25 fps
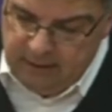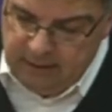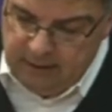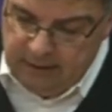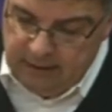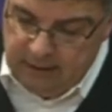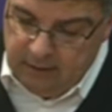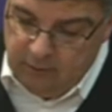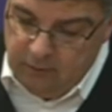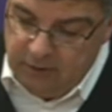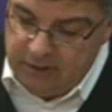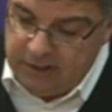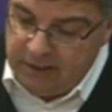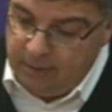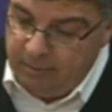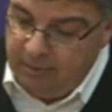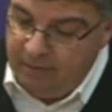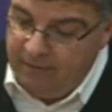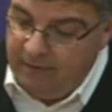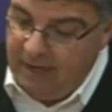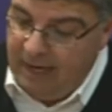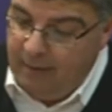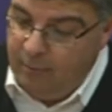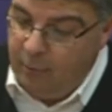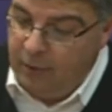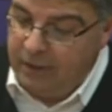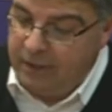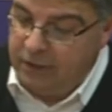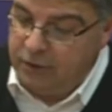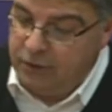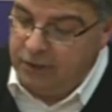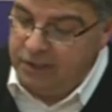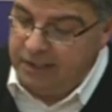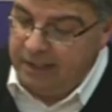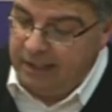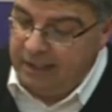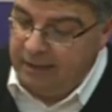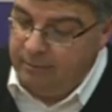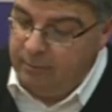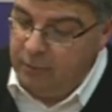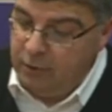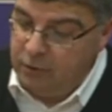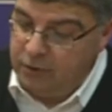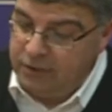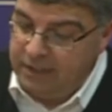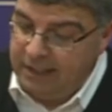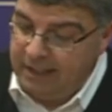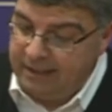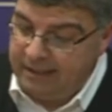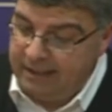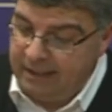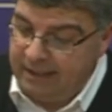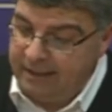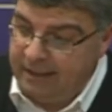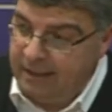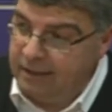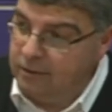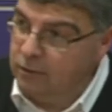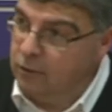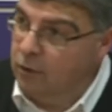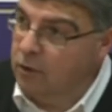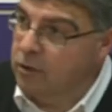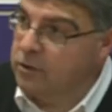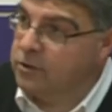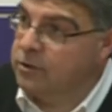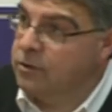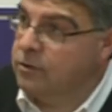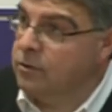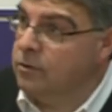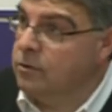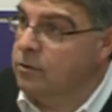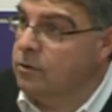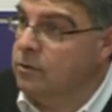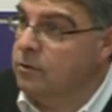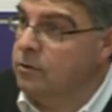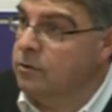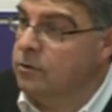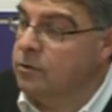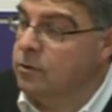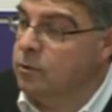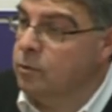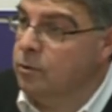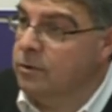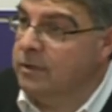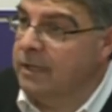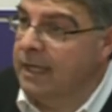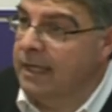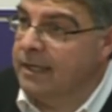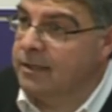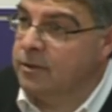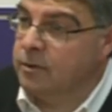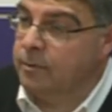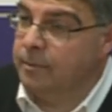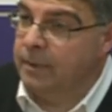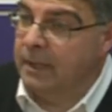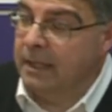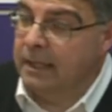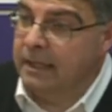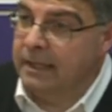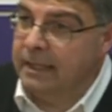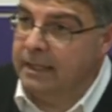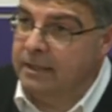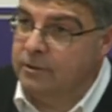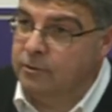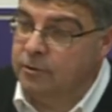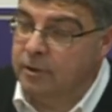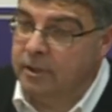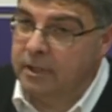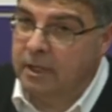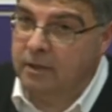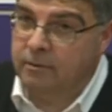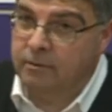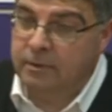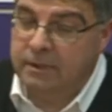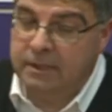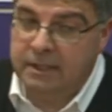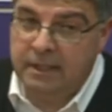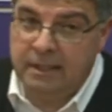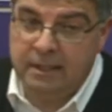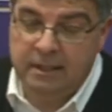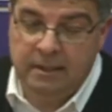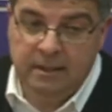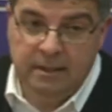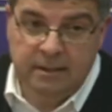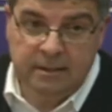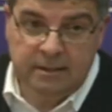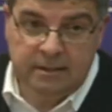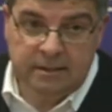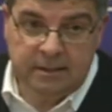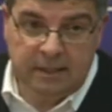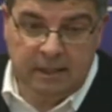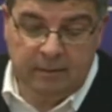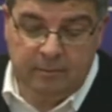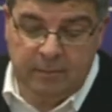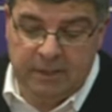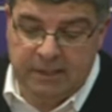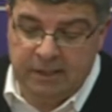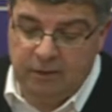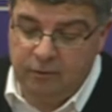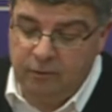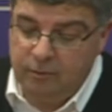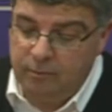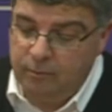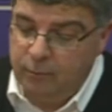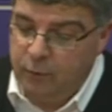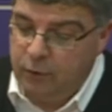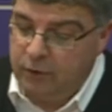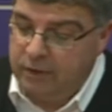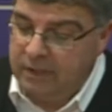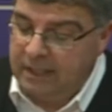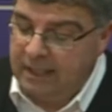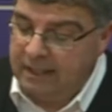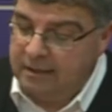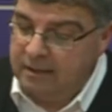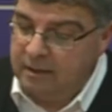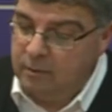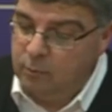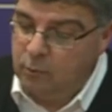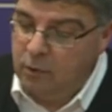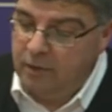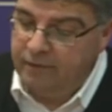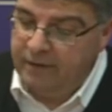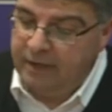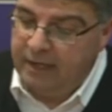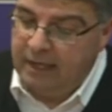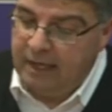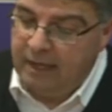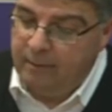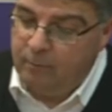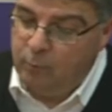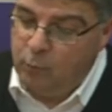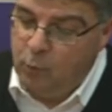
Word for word: e noi sapevamo che ci sarebbero saltati addosso sul terzo palleggio e che quindi sarebbe stato importante muoverla,